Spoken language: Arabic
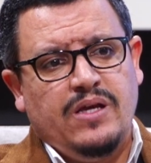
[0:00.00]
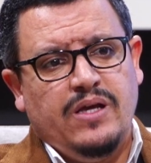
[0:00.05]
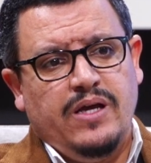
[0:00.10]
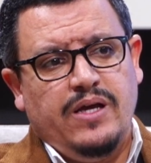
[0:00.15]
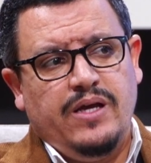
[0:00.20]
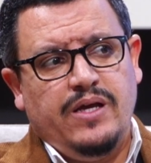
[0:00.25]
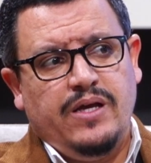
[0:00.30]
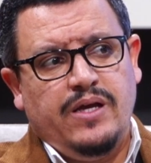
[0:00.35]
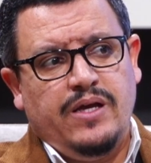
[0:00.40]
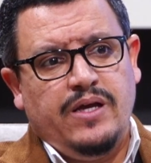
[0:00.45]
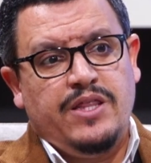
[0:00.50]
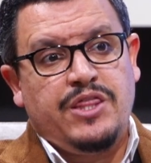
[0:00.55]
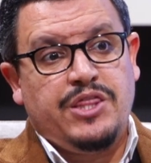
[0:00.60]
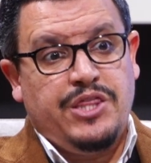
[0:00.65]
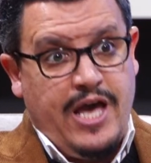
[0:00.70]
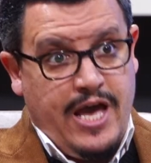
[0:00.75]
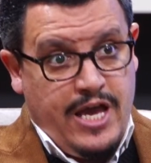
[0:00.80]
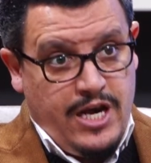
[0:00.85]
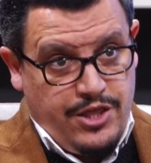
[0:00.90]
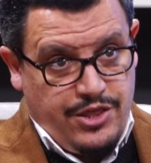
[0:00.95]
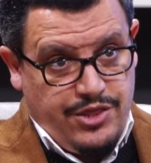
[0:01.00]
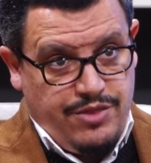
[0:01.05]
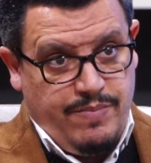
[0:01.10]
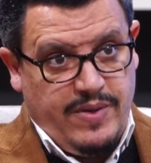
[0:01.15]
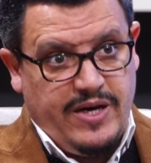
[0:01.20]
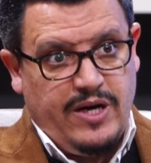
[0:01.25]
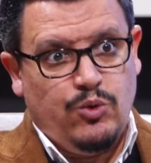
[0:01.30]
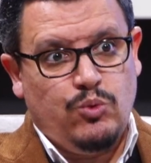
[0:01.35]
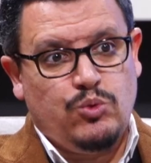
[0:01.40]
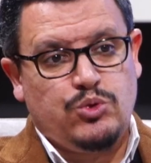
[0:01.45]
آه ثالث
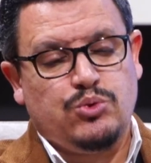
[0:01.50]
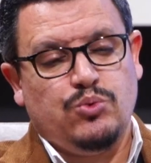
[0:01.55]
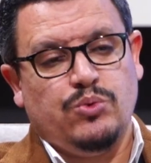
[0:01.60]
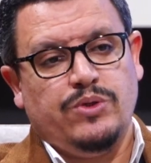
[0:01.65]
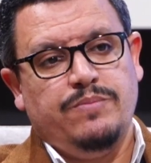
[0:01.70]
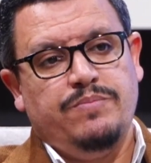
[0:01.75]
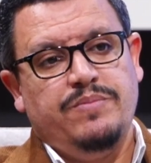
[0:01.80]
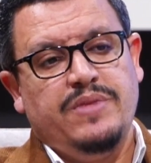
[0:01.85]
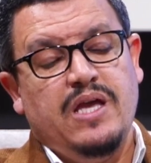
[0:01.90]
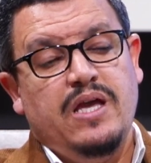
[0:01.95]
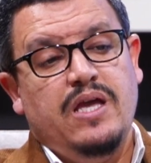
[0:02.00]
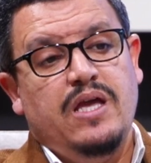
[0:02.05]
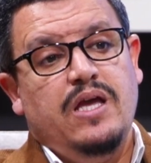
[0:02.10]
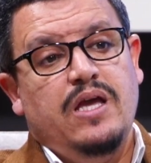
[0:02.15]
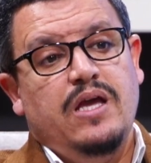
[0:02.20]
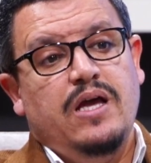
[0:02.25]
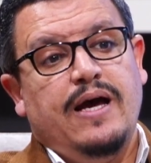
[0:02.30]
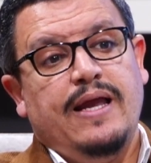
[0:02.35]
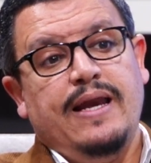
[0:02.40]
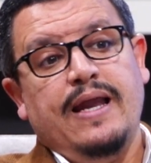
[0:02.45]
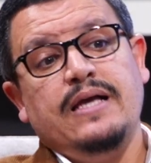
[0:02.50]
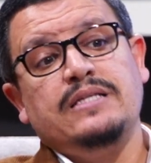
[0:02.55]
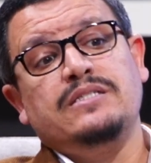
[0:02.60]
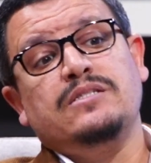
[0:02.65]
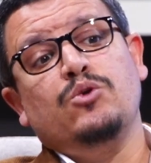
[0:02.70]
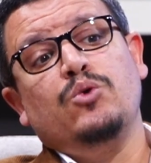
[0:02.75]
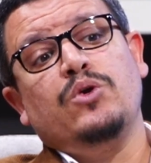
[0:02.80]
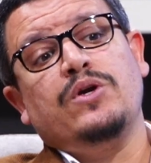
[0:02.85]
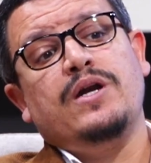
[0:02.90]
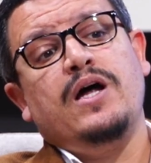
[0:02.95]
من الاصول
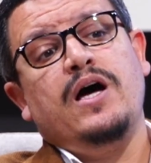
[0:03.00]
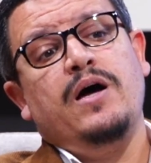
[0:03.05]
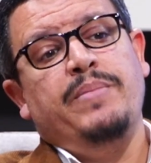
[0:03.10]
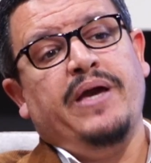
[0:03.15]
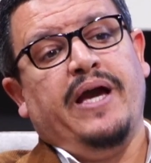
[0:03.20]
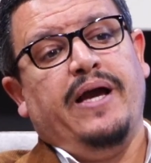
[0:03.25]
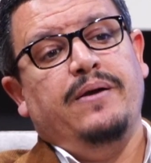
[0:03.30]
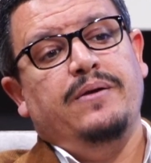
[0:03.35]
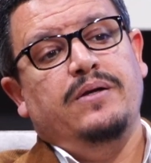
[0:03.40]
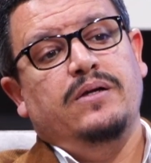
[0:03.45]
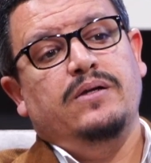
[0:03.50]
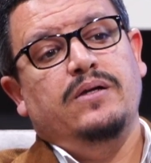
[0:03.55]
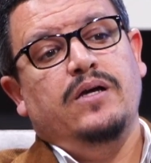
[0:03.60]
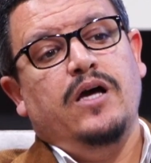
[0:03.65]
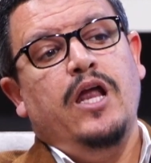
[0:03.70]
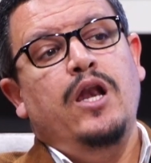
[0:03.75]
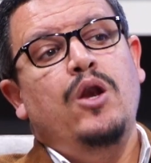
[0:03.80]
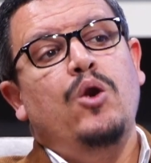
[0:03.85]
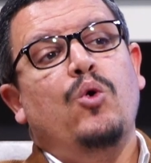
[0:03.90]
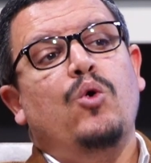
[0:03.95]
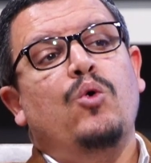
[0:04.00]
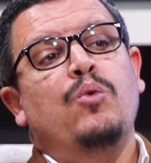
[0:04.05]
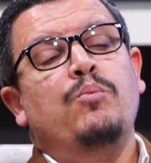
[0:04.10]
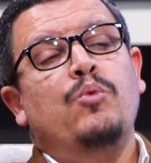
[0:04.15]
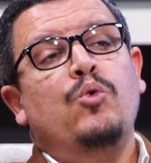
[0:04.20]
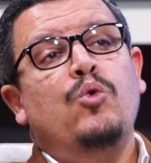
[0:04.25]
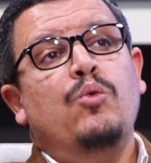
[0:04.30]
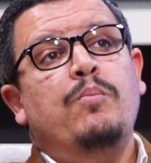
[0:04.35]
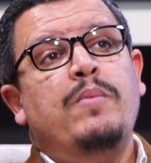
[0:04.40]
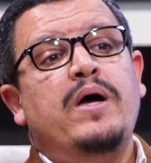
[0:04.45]
الاصل الرابع
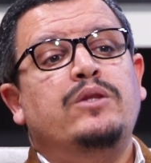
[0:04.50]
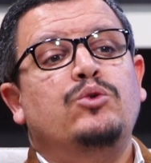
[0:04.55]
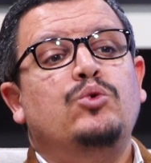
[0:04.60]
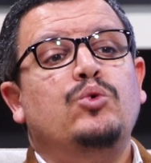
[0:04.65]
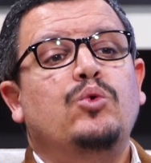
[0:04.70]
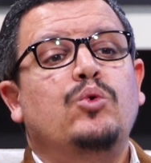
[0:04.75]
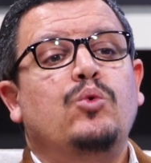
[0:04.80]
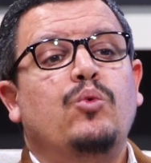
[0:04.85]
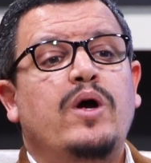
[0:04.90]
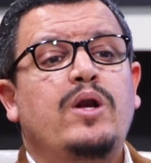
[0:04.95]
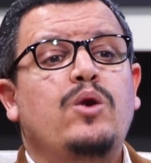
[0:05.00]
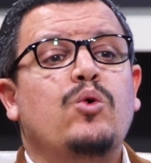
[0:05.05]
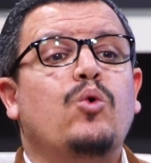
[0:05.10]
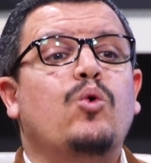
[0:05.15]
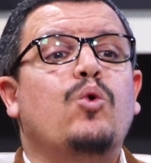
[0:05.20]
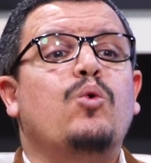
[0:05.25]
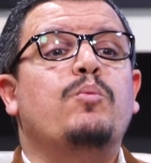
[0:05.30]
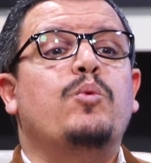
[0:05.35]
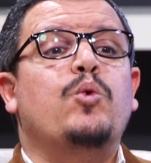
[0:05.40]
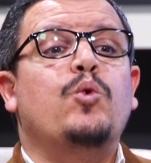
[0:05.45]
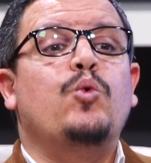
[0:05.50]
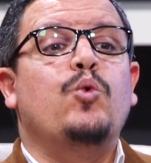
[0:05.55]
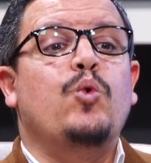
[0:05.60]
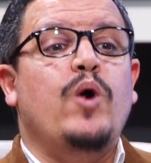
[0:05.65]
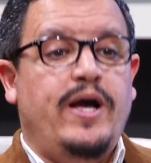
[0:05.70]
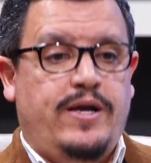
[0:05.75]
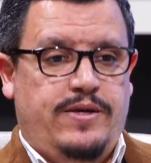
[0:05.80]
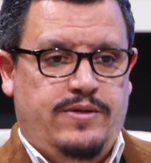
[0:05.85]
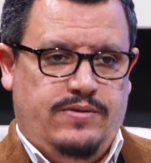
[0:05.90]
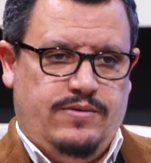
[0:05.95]
الأمومة
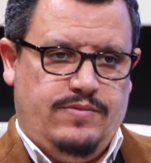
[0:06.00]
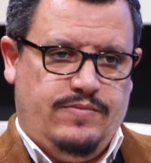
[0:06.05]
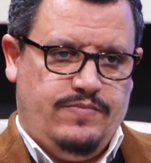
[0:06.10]
والأبوة